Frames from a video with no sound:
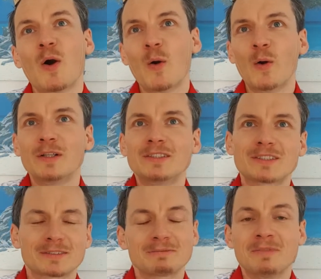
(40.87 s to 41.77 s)

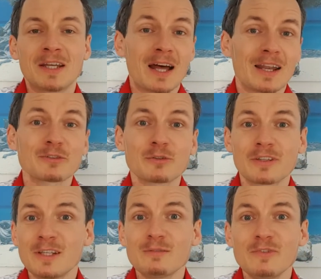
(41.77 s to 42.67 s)
Und ja, lass uns
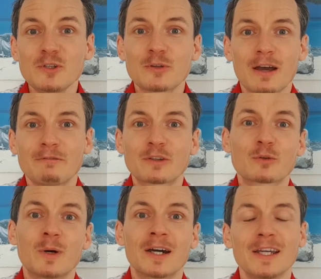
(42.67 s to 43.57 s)
in diesem Video doch einfach
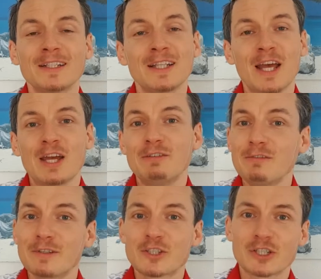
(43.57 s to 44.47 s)
drüber reden,
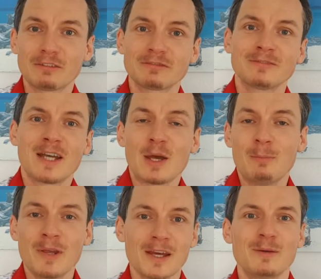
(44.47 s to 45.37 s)
wie wir es schaffen,
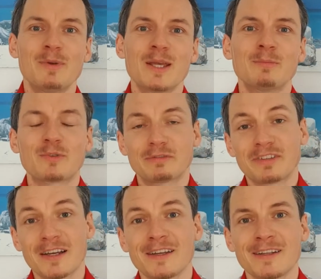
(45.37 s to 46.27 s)
mehr im Leben zu
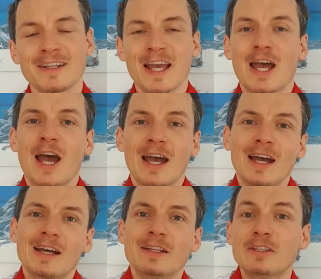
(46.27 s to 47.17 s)
feiern.
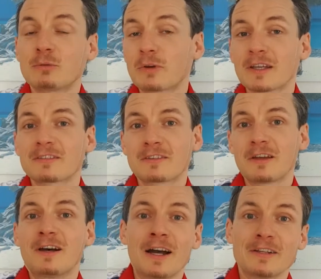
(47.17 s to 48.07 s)
Ich, du kriegst
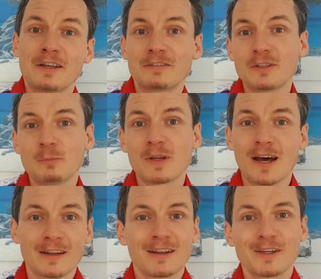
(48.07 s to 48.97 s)
äh, eine simple
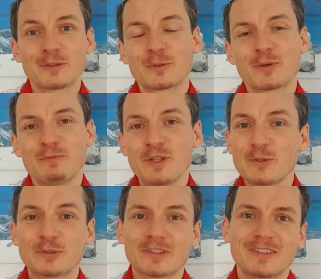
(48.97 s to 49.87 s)
Anleitung, wie du
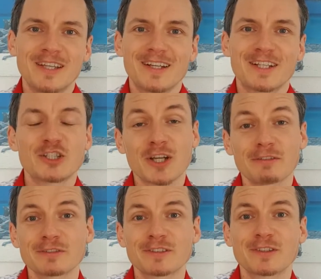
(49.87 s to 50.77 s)
es täglich
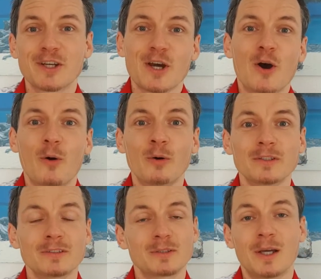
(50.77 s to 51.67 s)
schaffst.
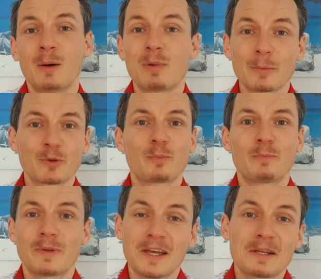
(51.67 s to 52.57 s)
Und äh, bleib doch
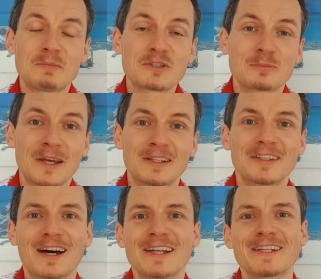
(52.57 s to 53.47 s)
gerne bis zum Ende
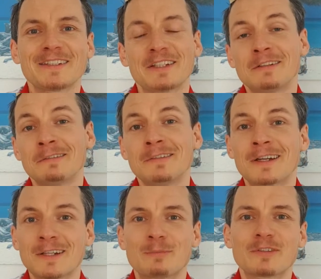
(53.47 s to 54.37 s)
dran, denn
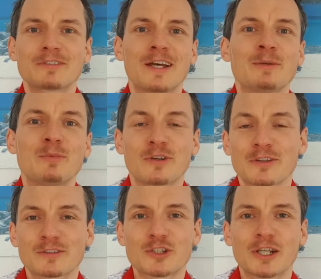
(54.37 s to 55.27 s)
dann gibt es ein
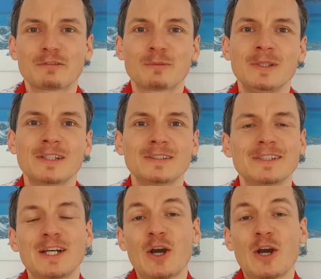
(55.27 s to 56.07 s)
besonderes Geschenk von mir.